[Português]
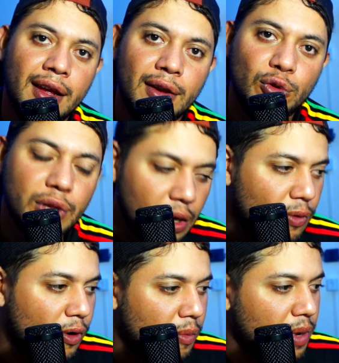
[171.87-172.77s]
Não tem
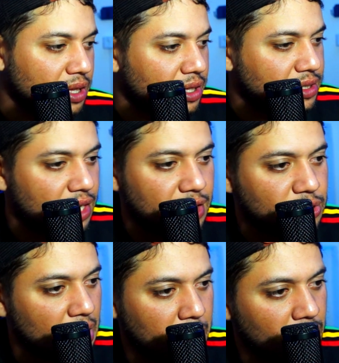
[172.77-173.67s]
como, mano. Isso aqui é
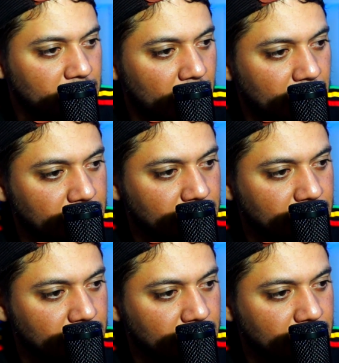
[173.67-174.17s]
só na maldade.